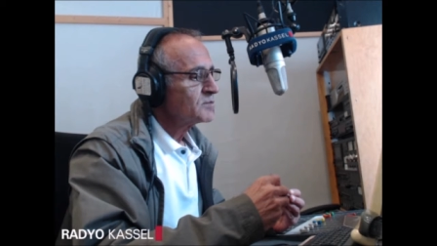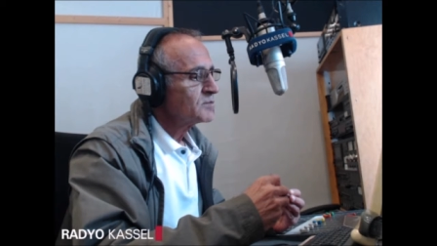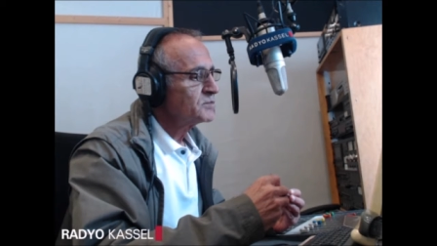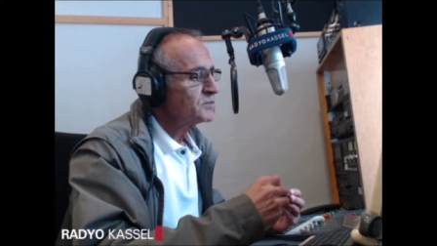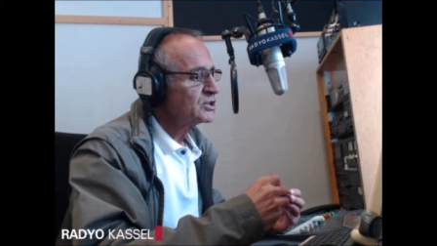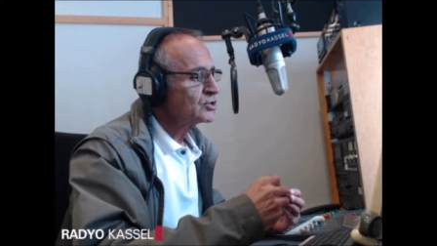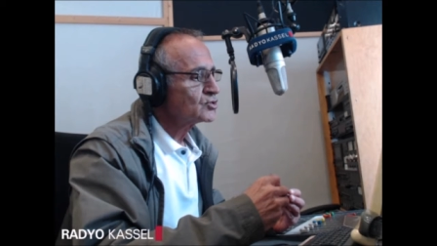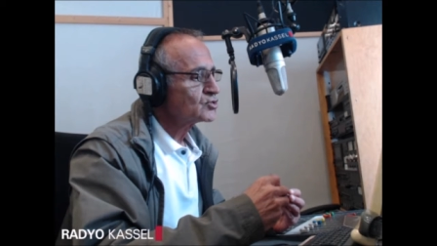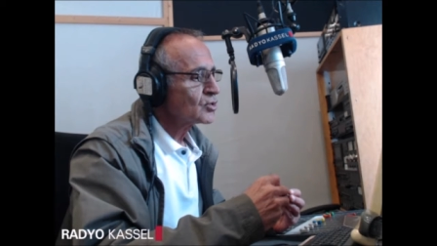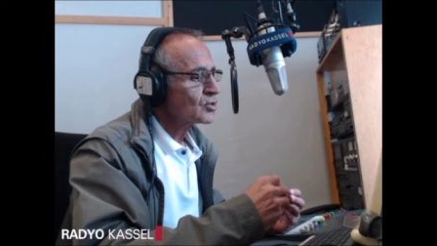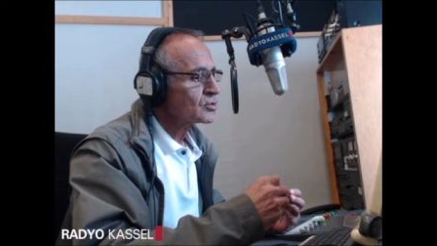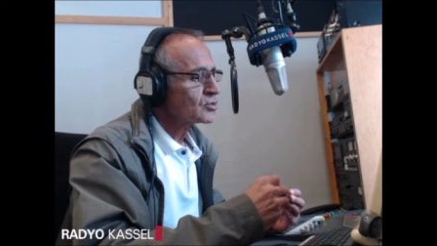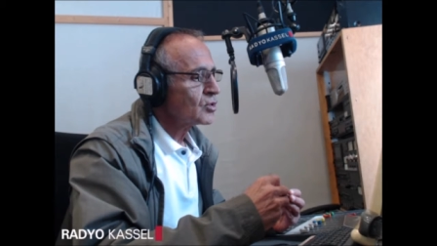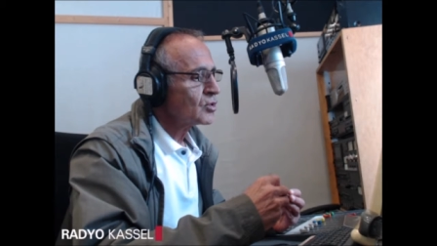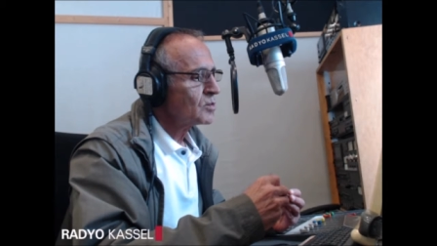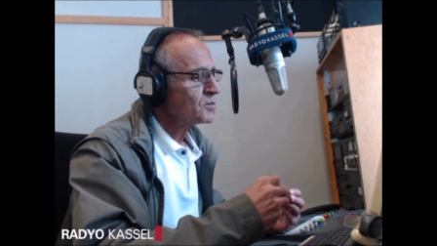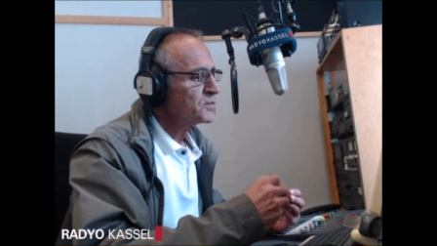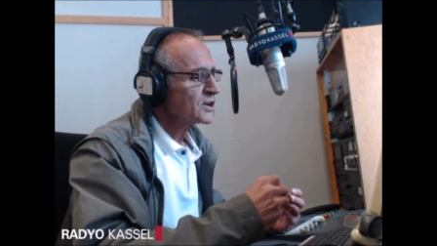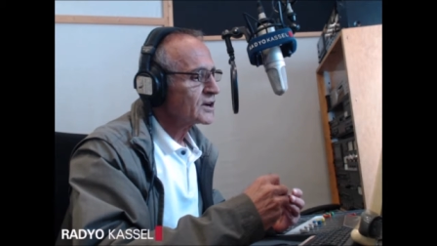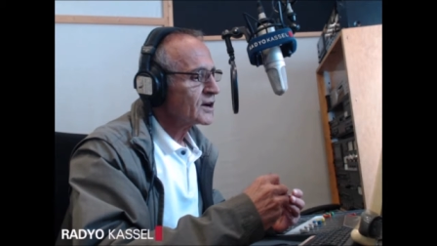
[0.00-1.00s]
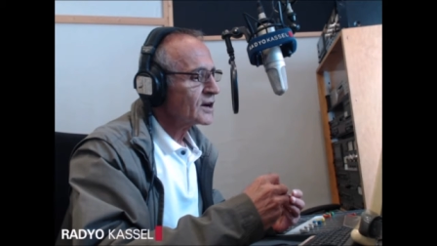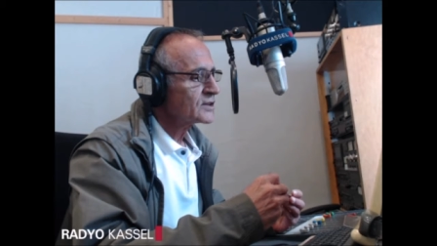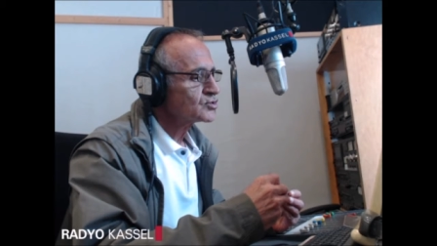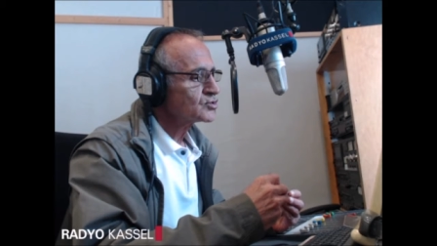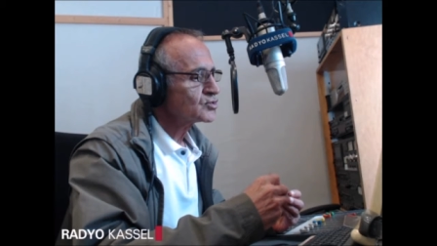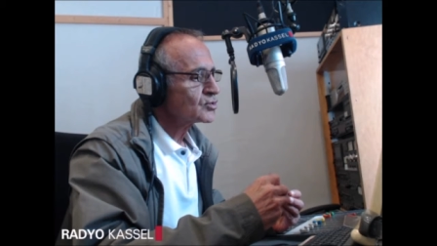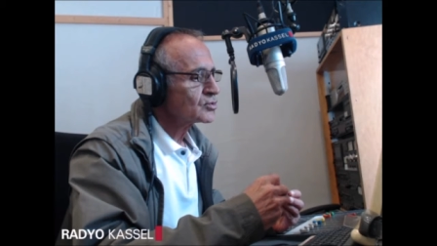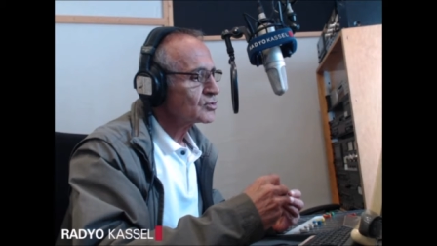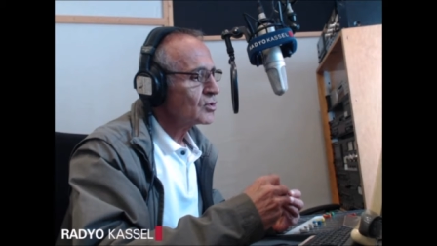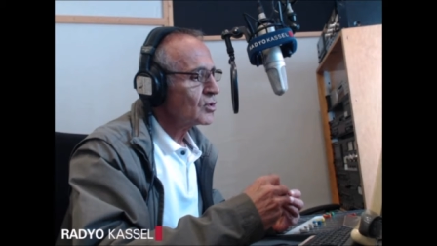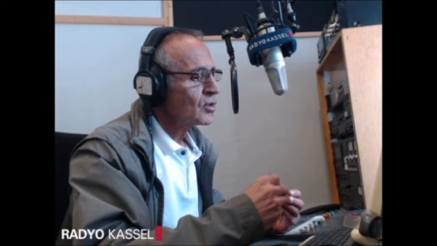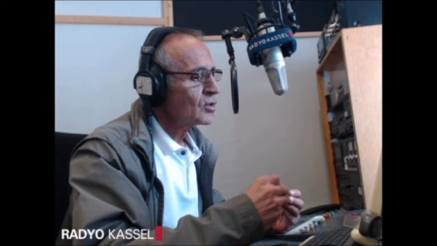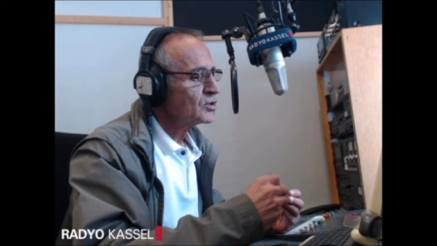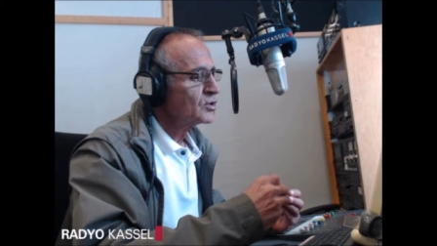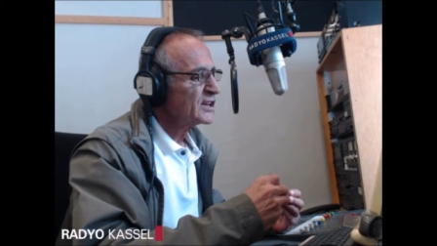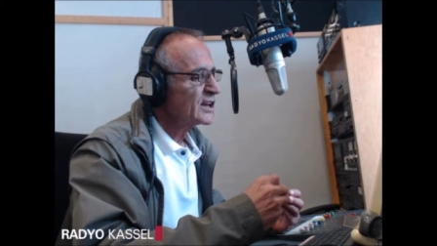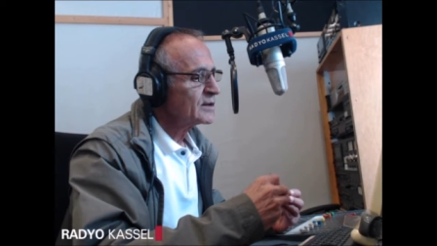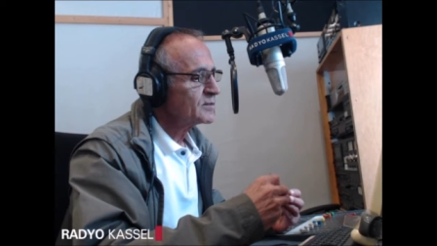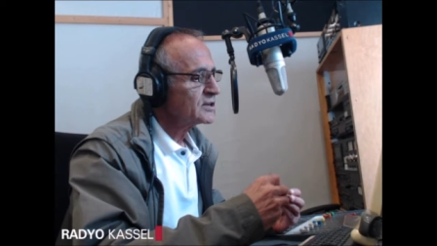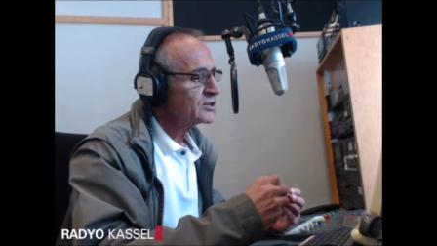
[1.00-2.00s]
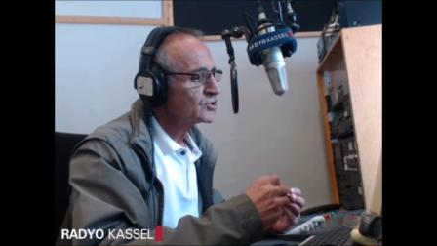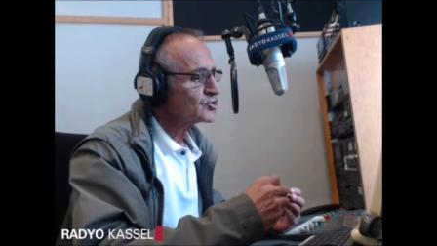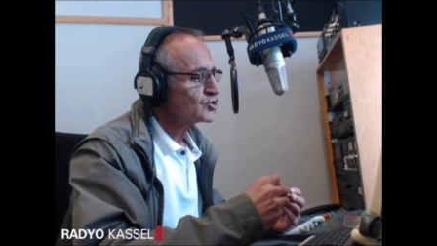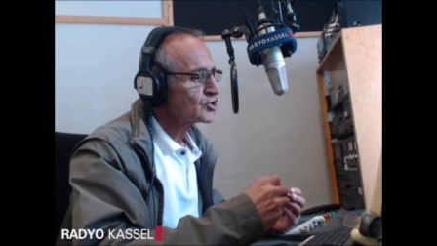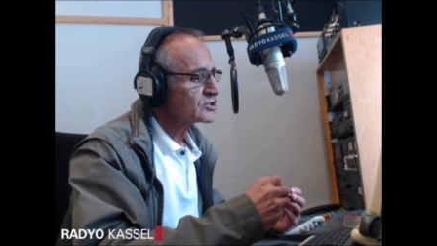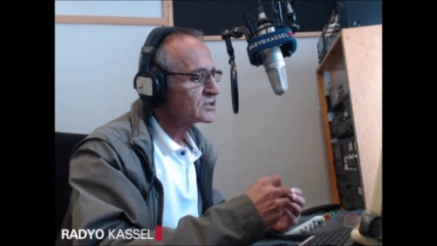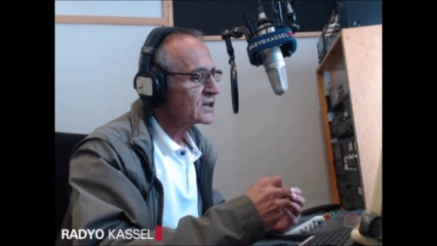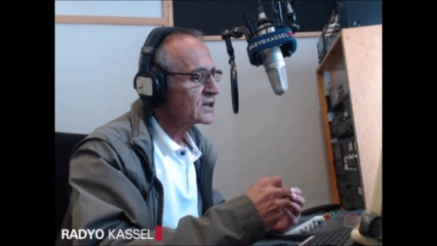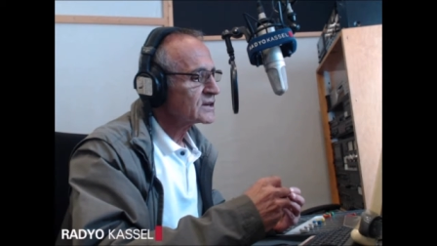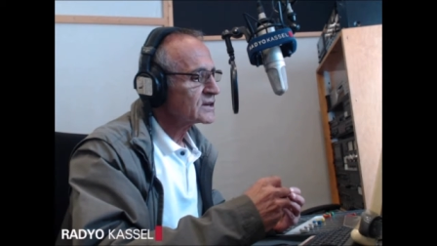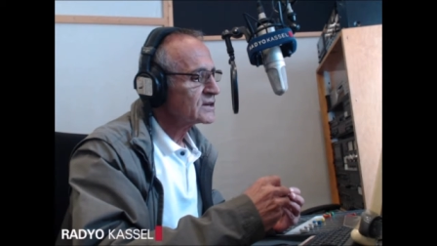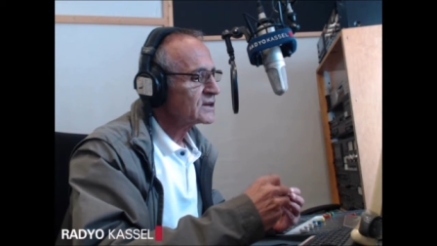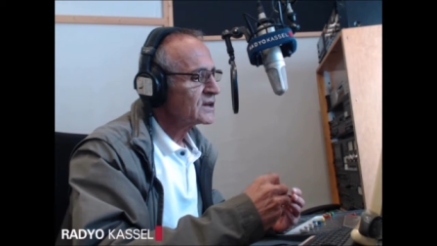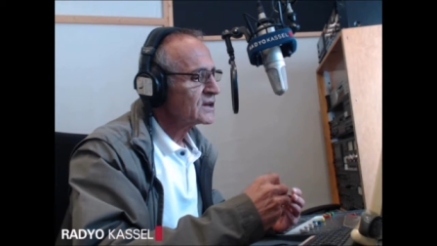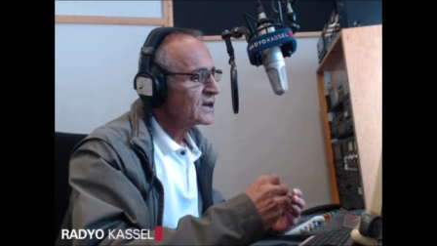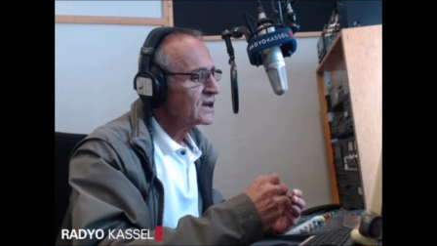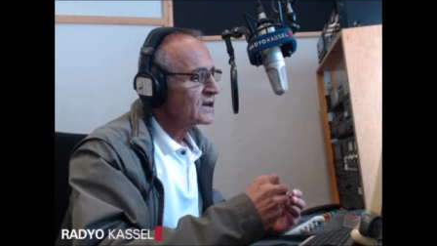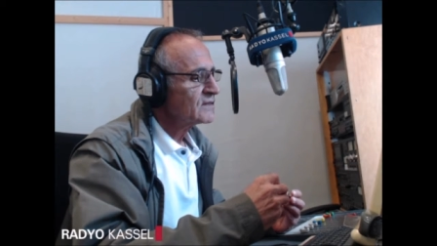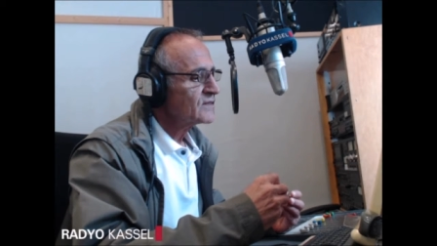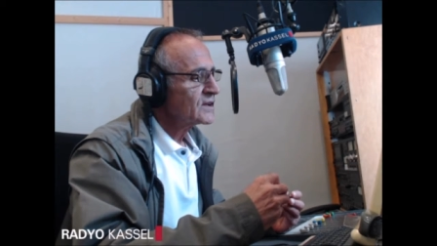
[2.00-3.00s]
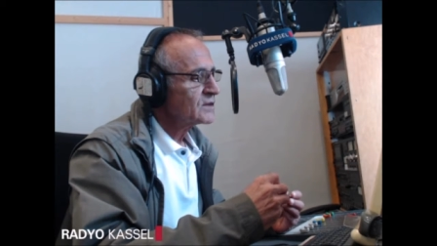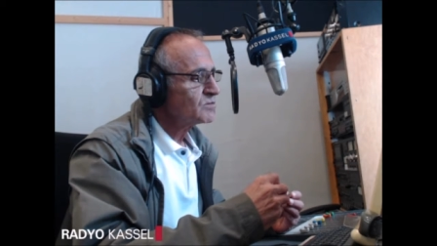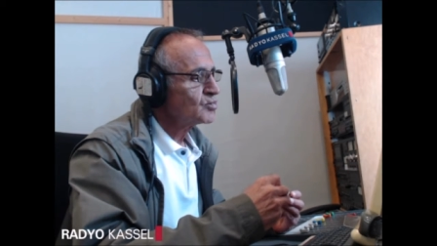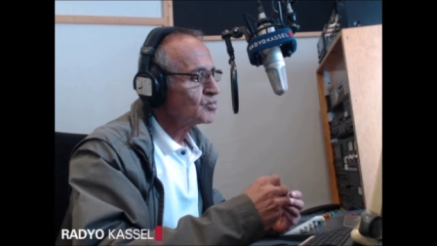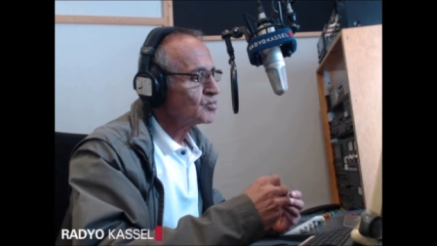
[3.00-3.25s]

birçok komplikasyonu önleyebileceklerini ve